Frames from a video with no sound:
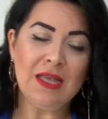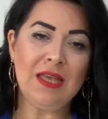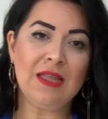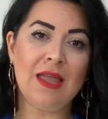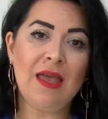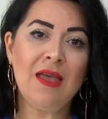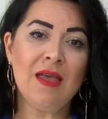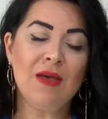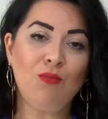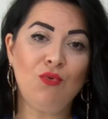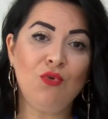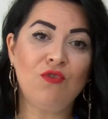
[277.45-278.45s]
Yine
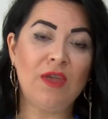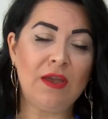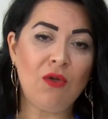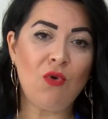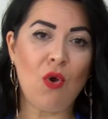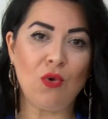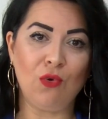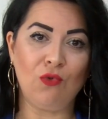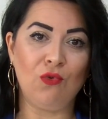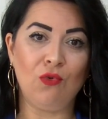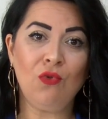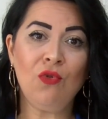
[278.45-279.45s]
bu terör
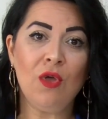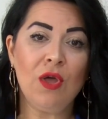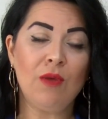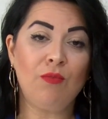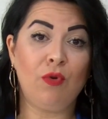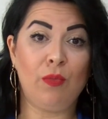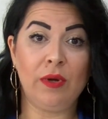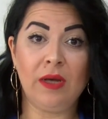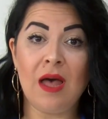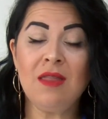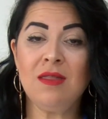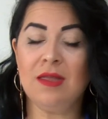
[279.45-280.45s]
örgütünün
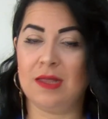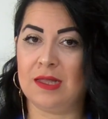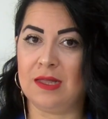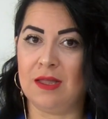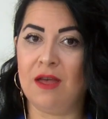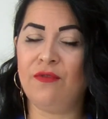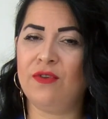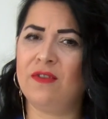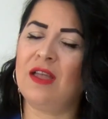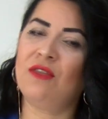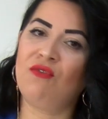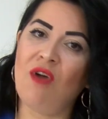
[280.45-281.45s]
propagandasına
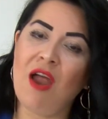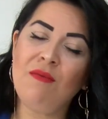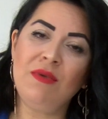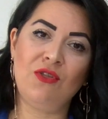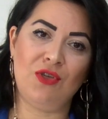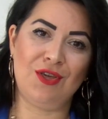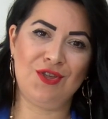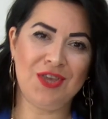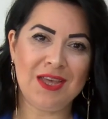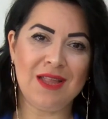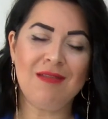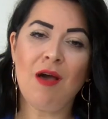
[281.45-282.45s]
fırsat vermeyecek
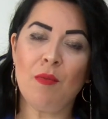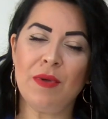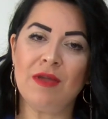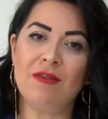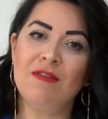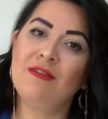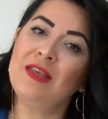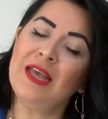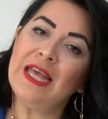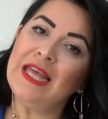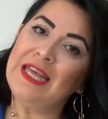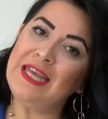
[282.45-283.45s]
şekilde haberinizi
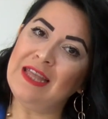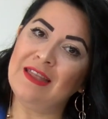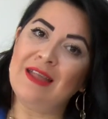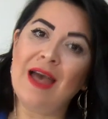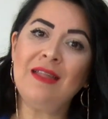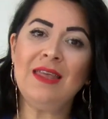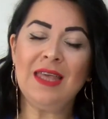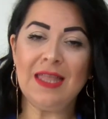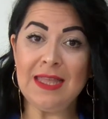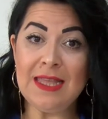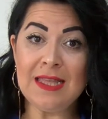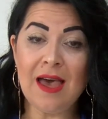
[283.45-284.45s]
yeniden
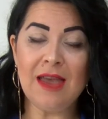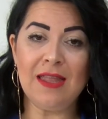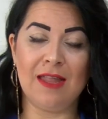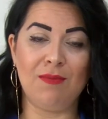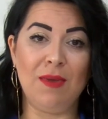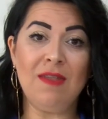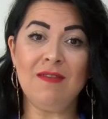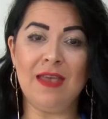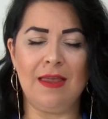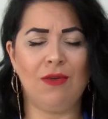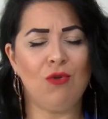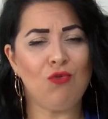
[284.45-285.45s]
dizayn etmeniz
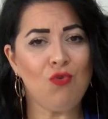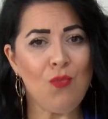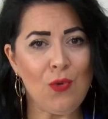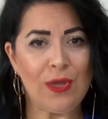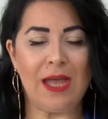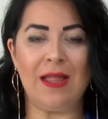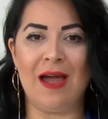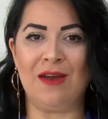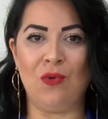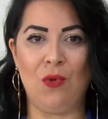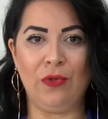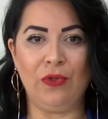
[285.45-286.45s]
gerekiyor. Tüm
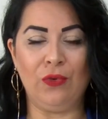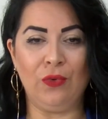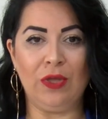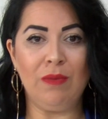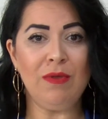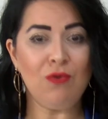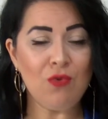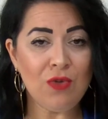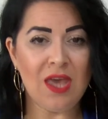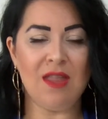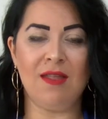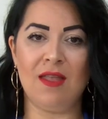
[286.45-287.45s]
ülkelerde olduğu gibi
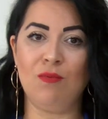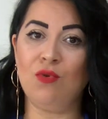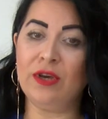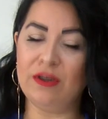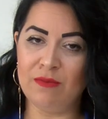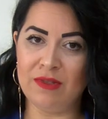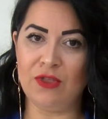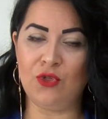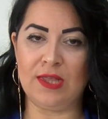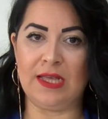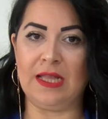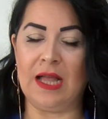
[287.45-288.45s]
Türkiye'de de bu kırmızı
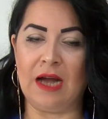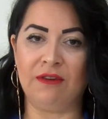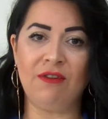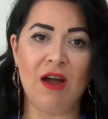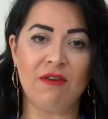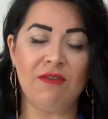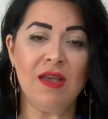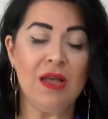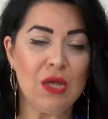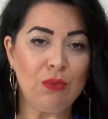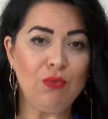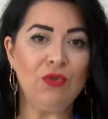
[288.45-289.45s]
çizgiler var ve
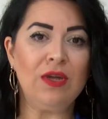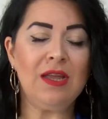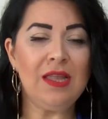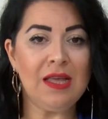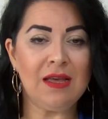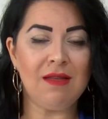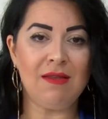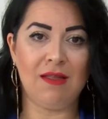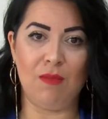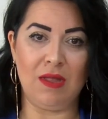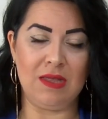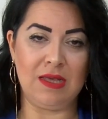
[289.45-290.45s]
bunlara dikkat
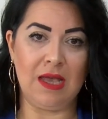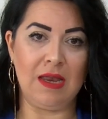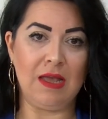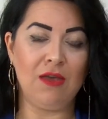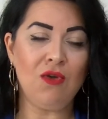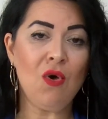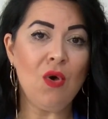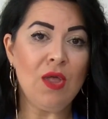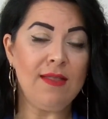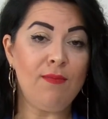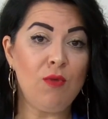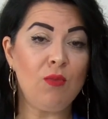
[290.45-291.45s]
etmeniz gerekiyor.
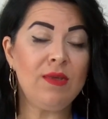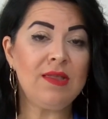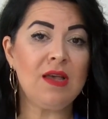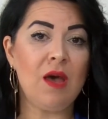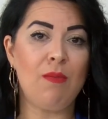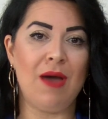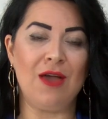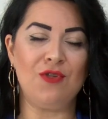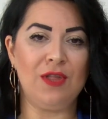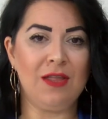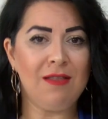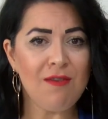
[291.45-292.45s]
Diplomasi haber
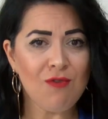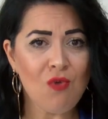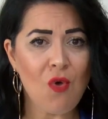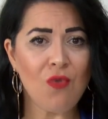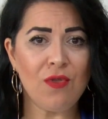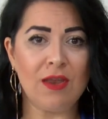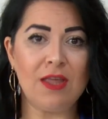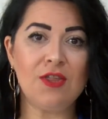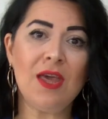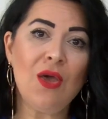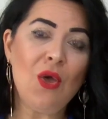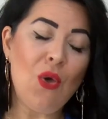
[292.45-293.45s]
haberciliğinde son
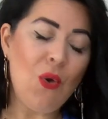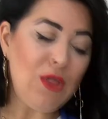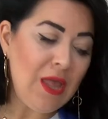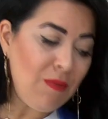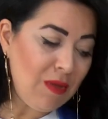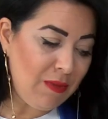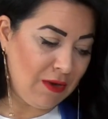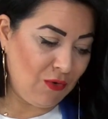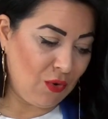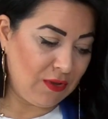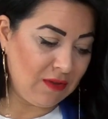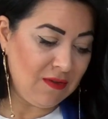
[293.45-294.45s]
derece önemli bir
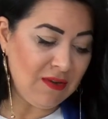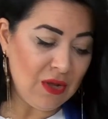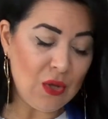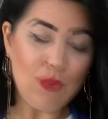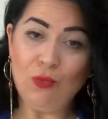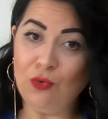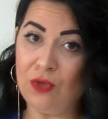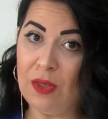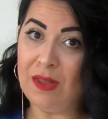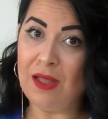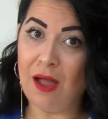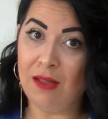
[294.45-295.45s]
noktadır. Bunun
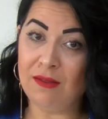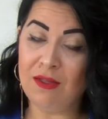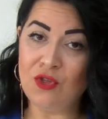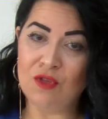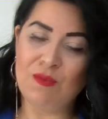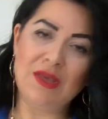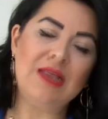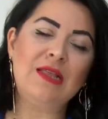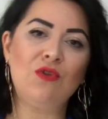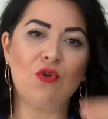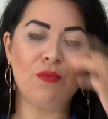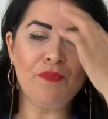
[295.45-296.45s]
hemen altını çizmek
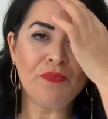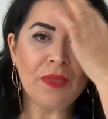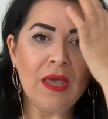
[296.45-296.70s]
istiyorum.